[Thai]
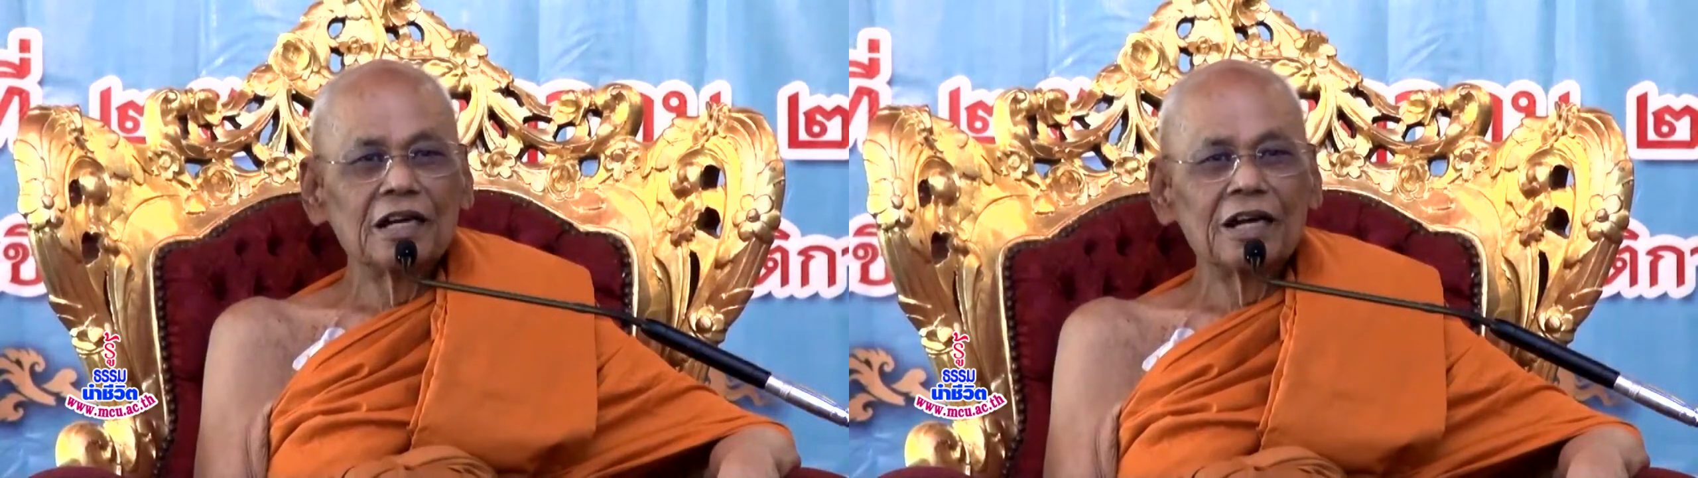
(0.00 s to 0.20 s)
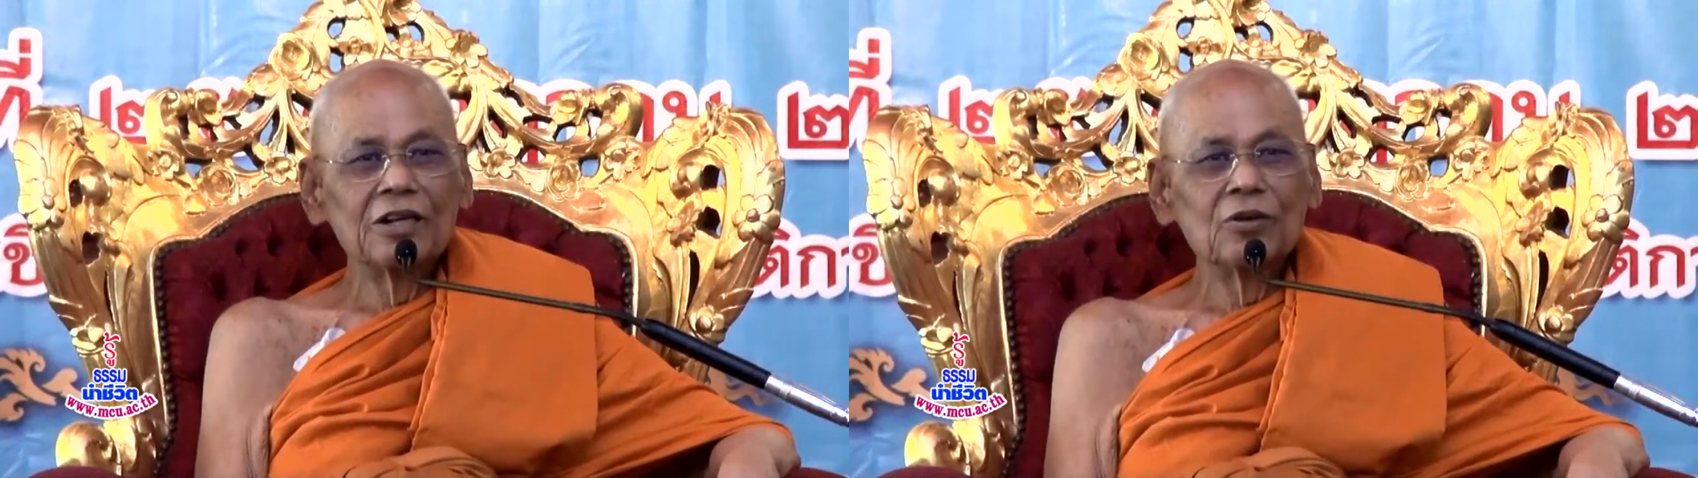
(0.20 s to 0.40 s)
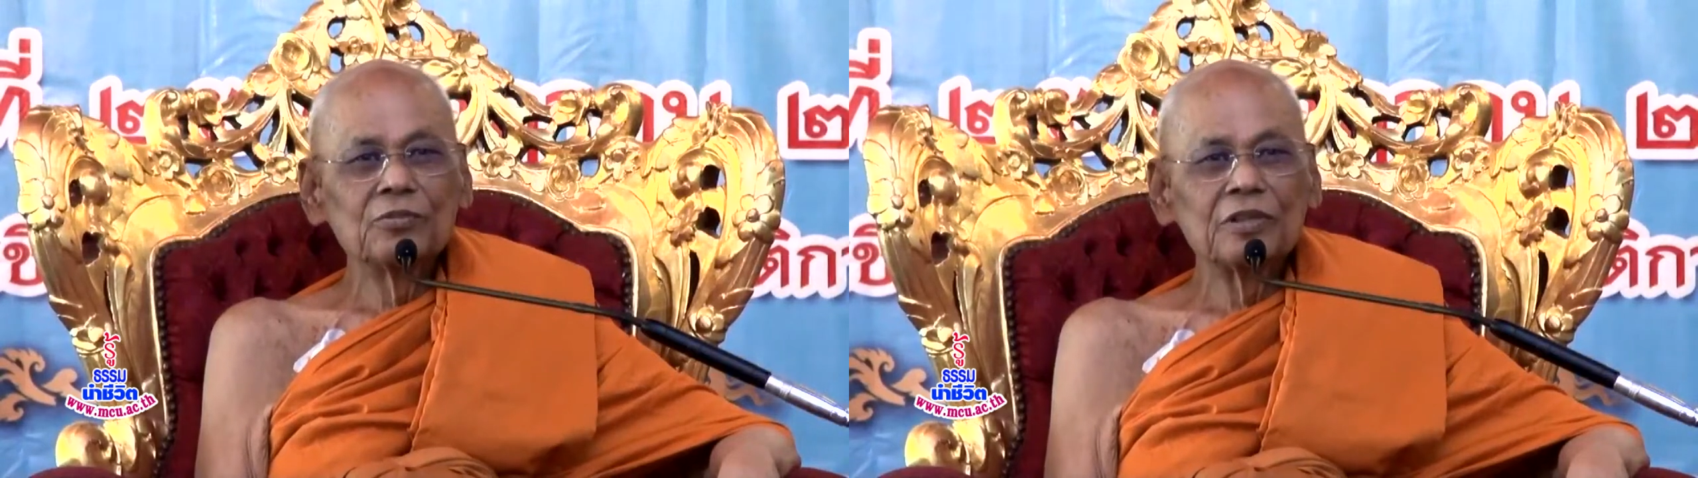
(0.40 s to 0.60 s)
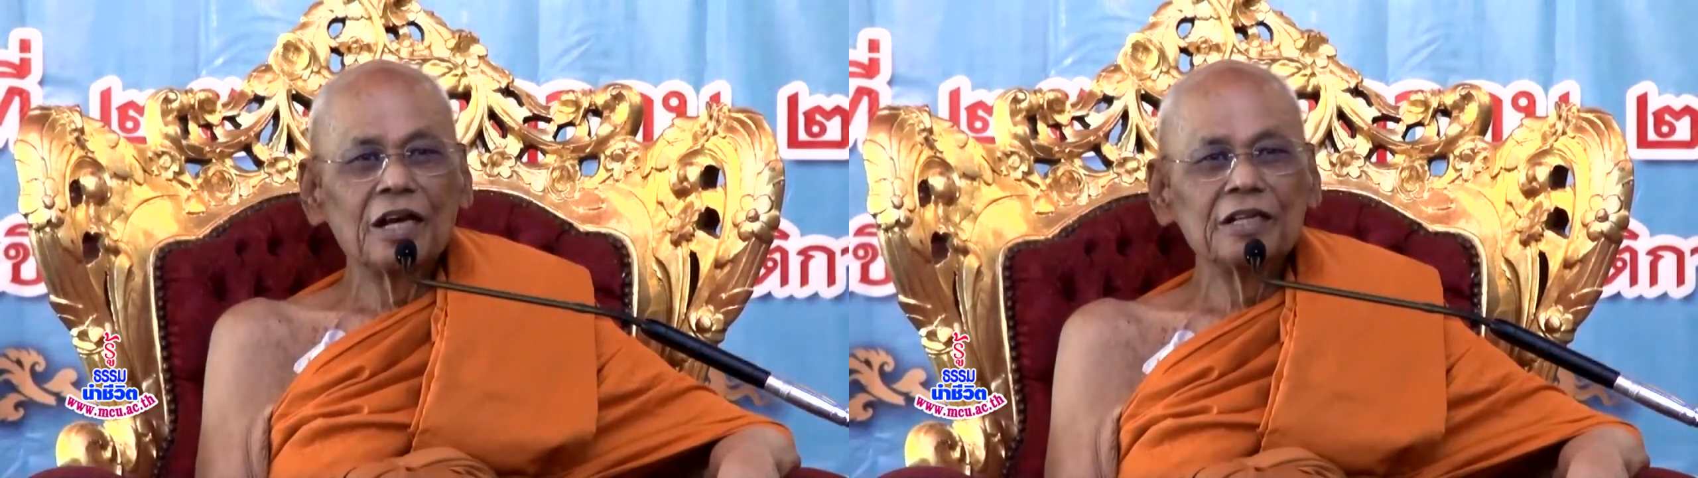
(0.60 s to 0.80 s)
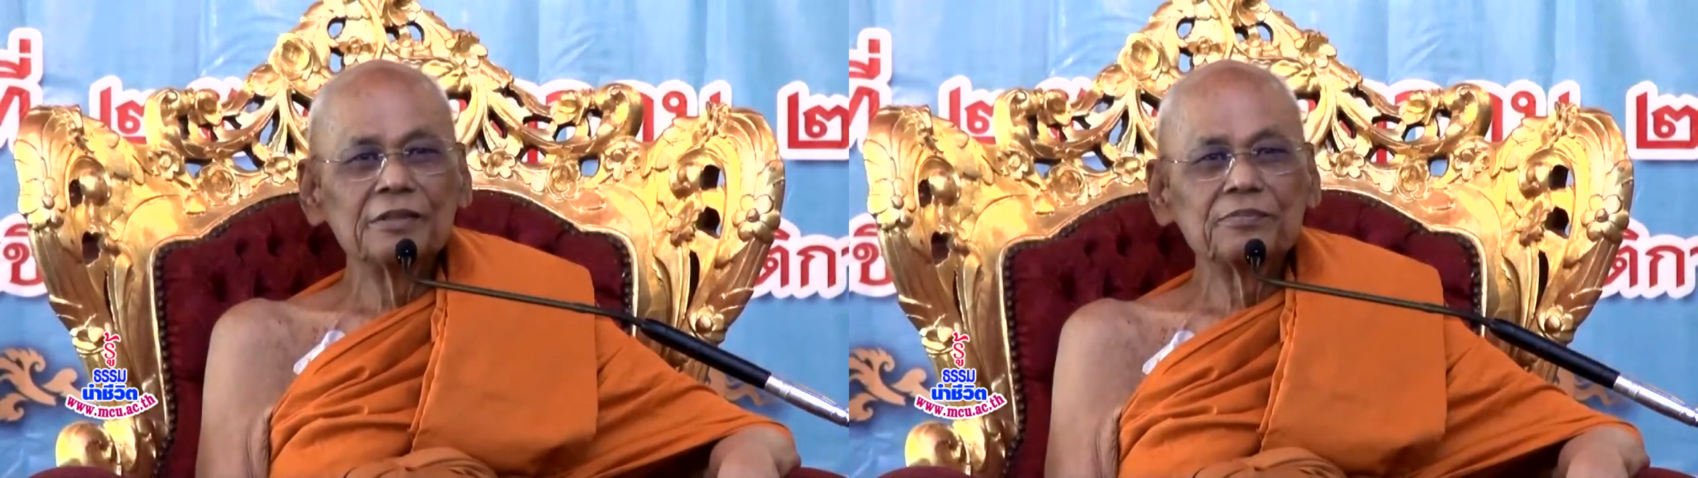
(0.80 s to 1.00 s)
อารมณ์
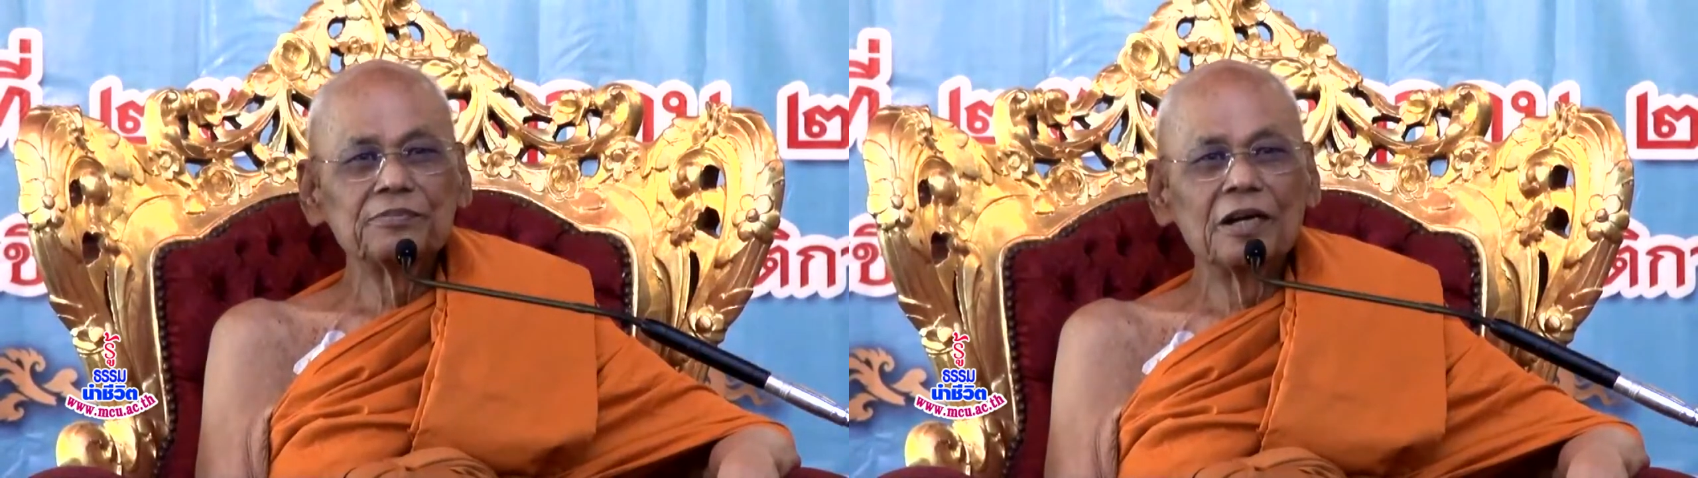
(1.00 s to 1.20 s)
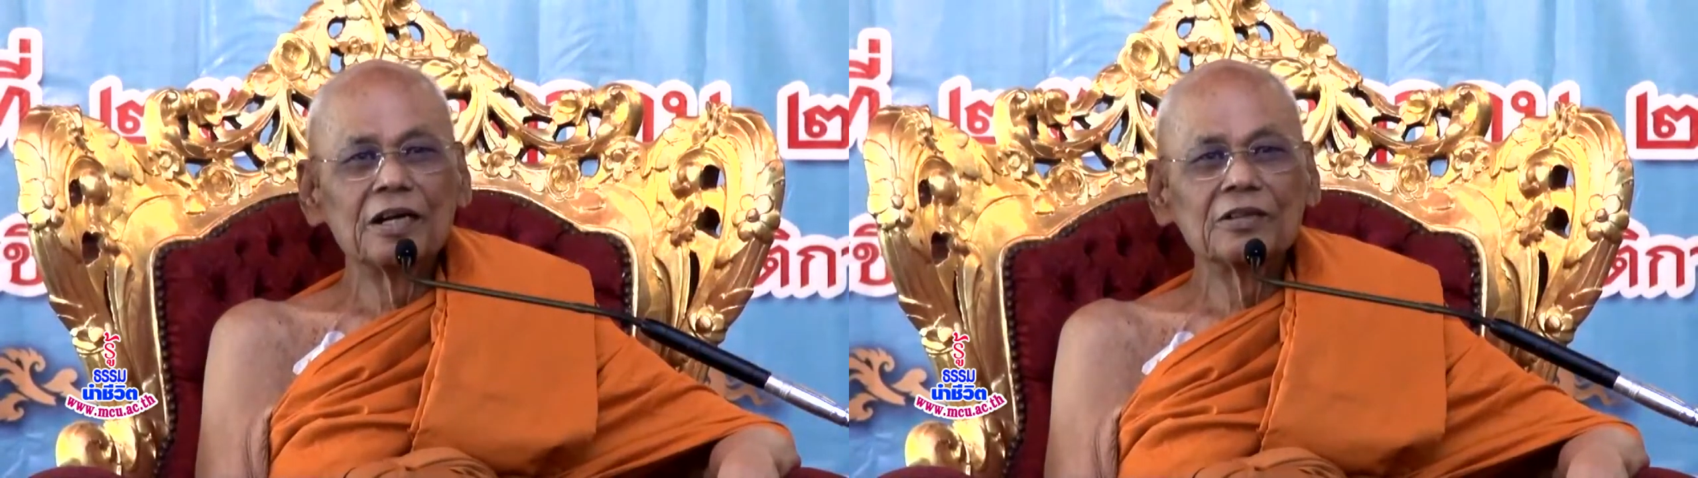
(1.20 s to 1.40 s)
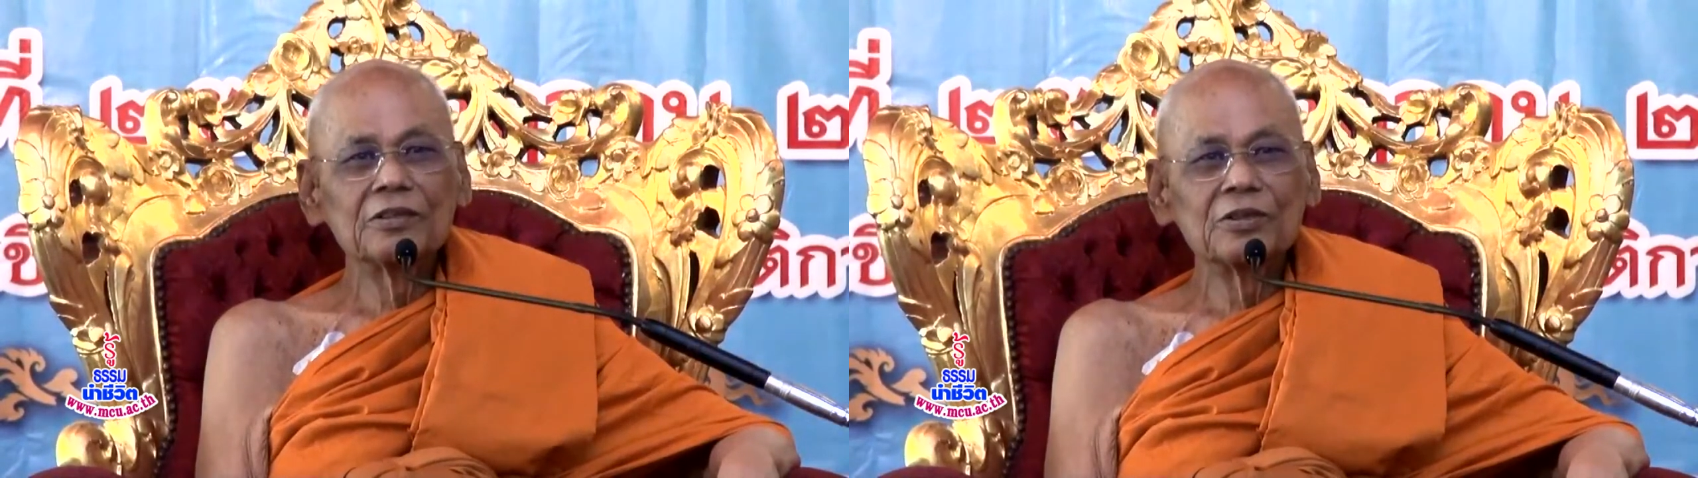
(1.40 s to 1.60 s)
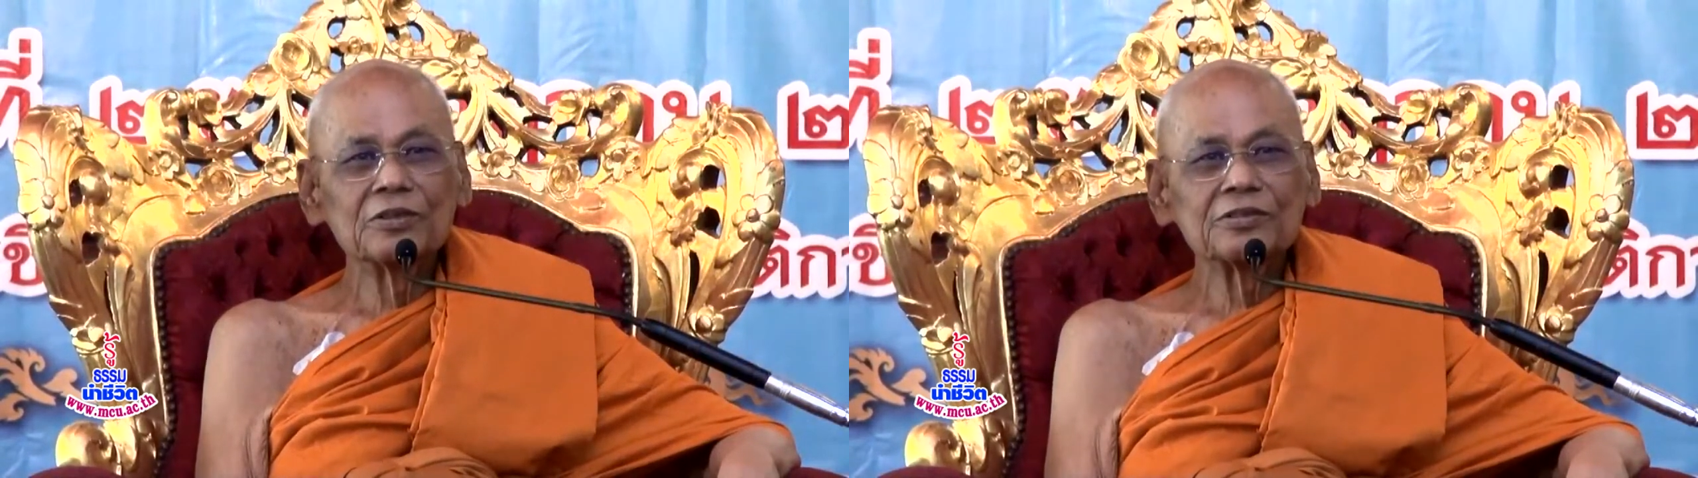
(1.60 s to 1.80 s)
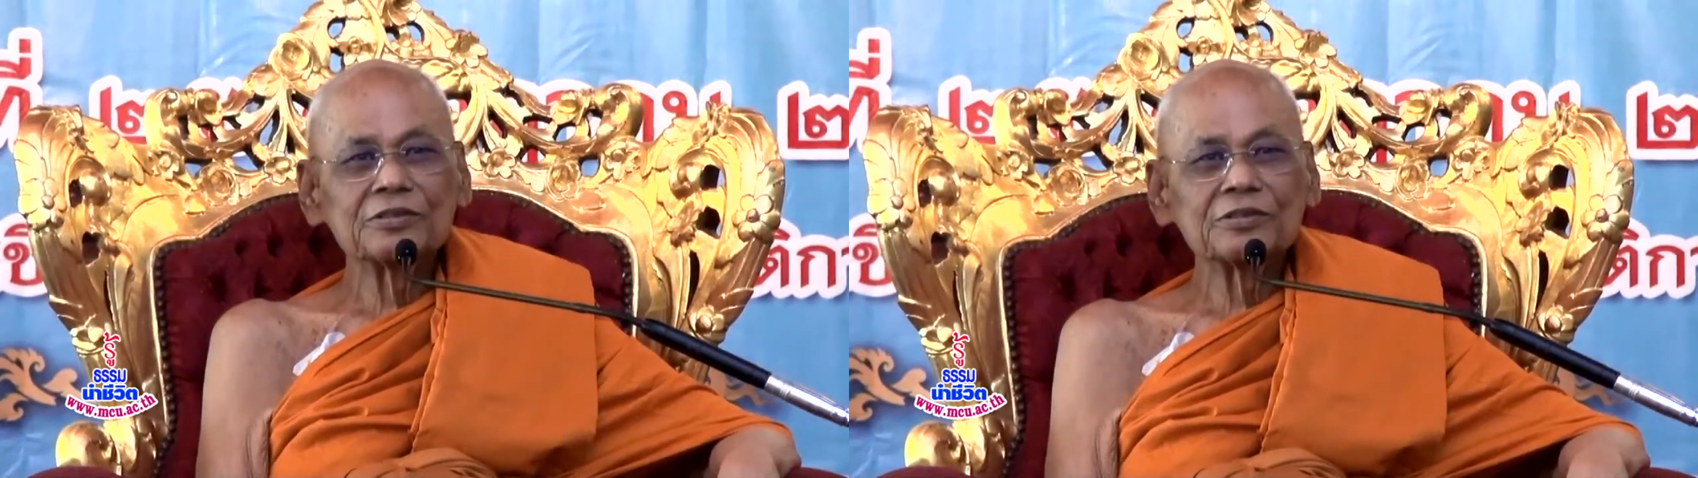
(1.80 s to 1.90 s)
ใดปรากฏ